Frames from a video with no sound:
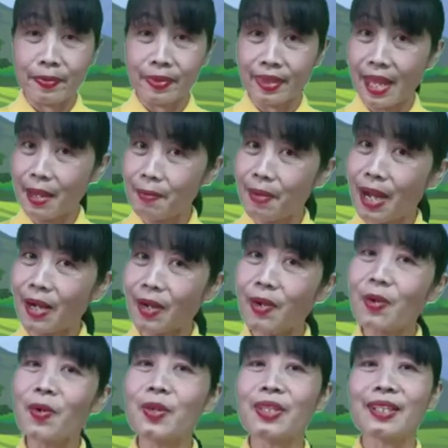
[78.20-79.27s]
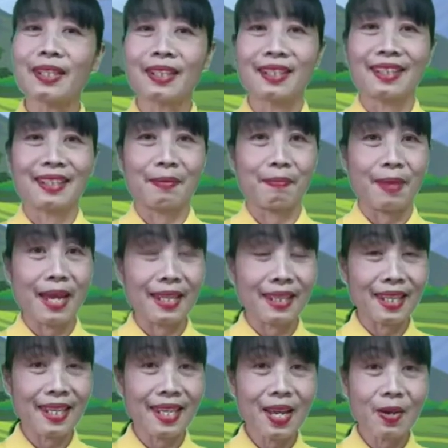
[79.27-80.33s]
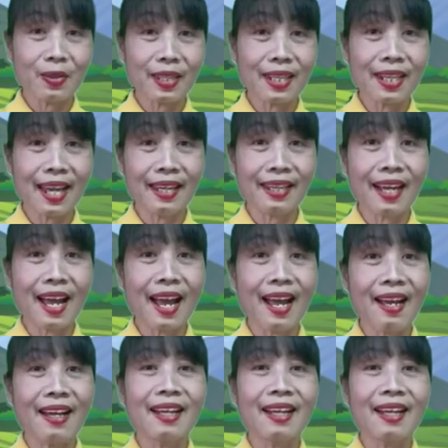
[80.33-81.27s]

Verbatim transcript: แต่บางคนไปเที่ยวที่ไหนคะ